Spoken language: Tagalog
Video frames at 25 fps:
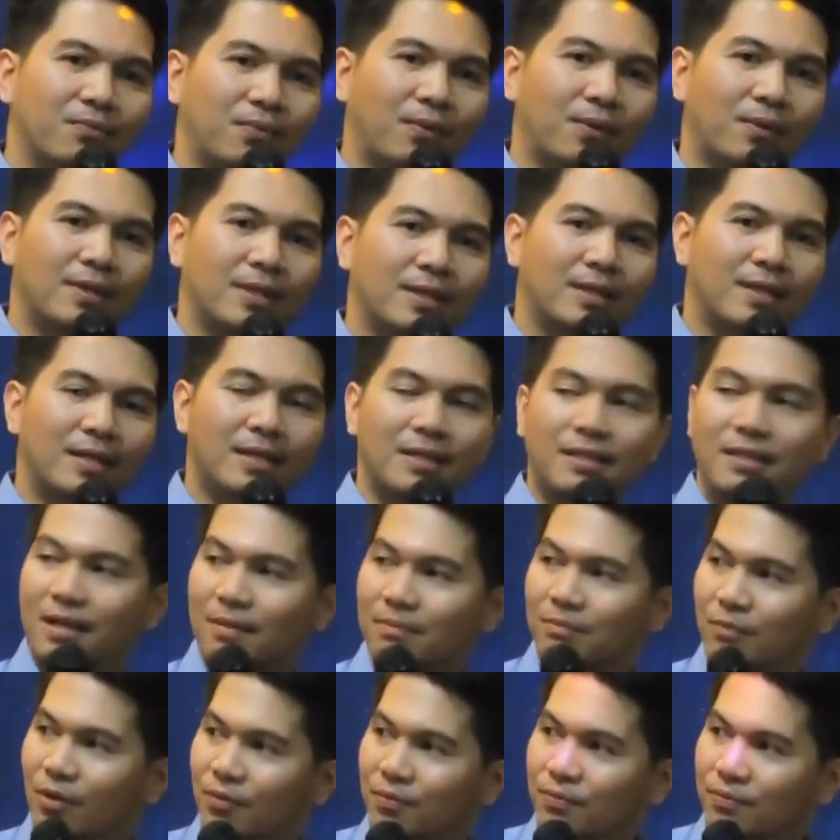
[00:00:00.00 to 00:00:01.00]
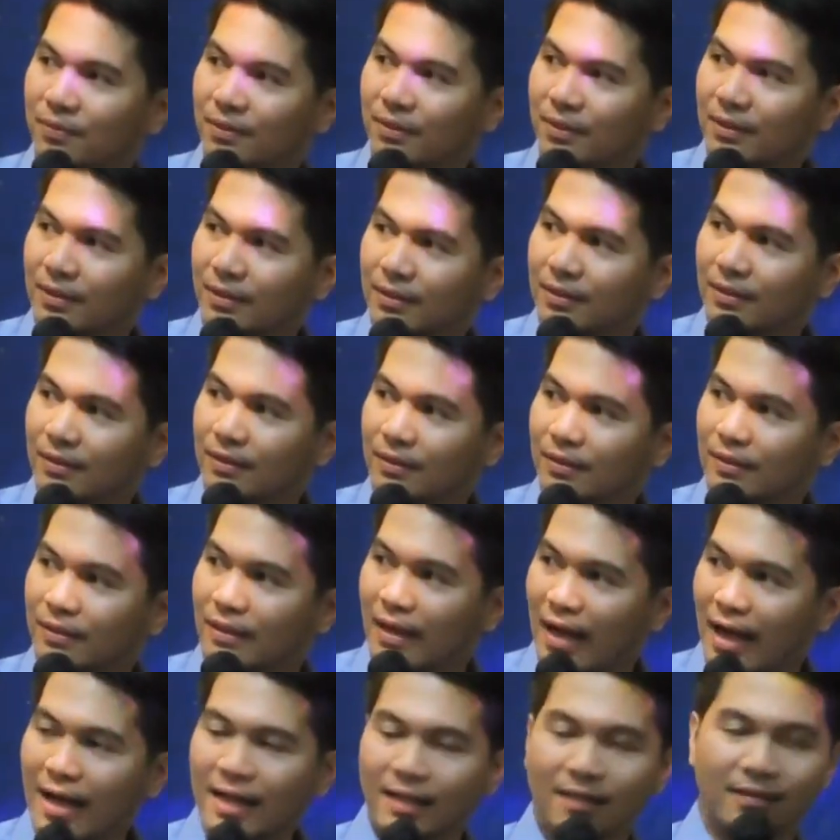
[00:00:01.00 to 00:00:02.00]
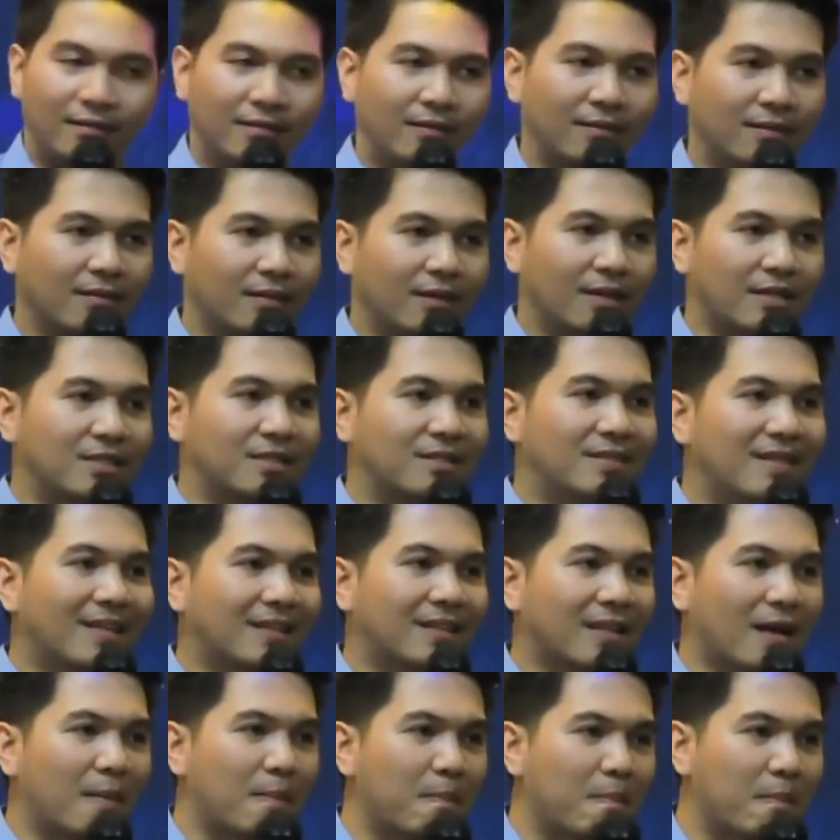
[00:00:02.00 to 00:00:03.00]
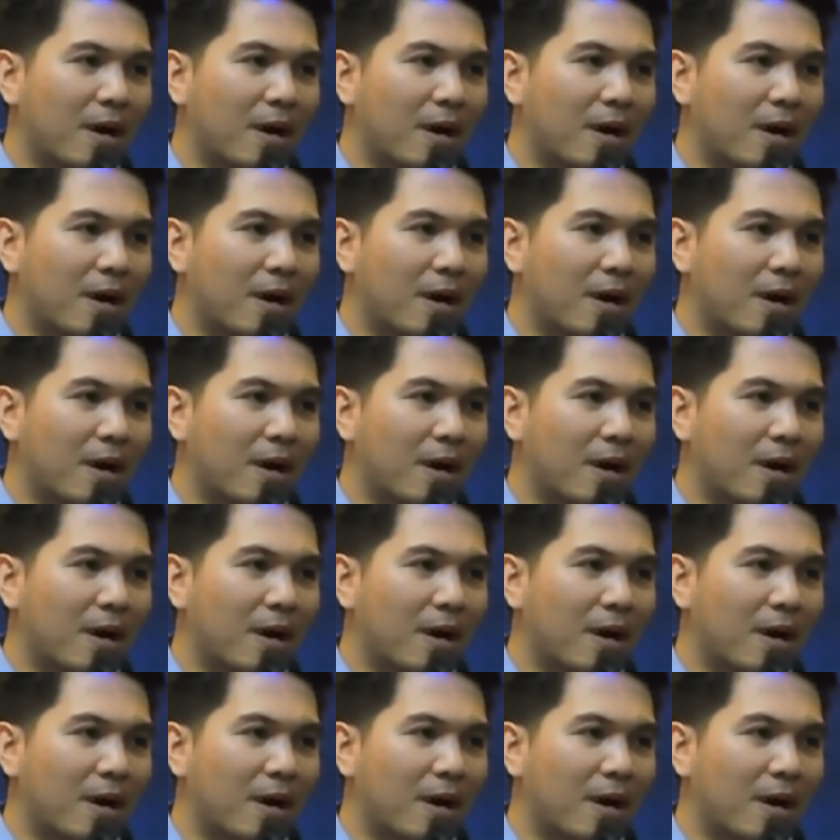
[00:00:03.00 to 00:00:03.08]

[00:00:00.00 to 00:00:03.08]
For the kingdom of God is not a